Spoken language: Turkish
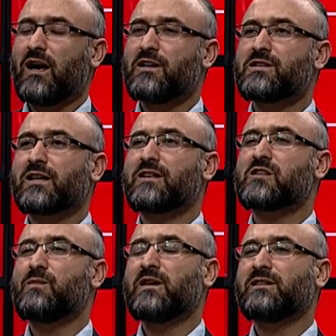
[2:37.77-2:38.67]
Ancak
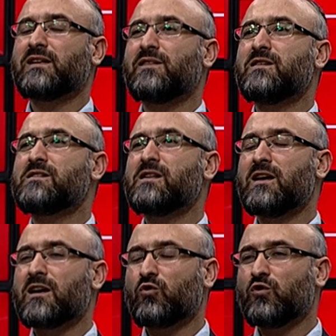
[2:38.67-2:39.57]
kısmet kendisine
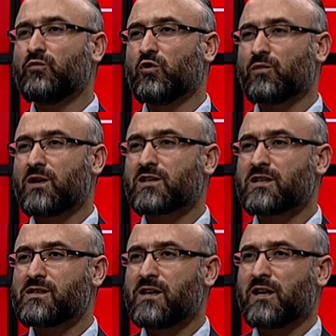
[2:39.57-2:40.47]
yar olmuyor,
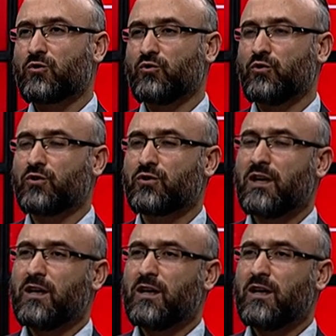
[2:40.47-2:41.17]
başkasına yar oluyor.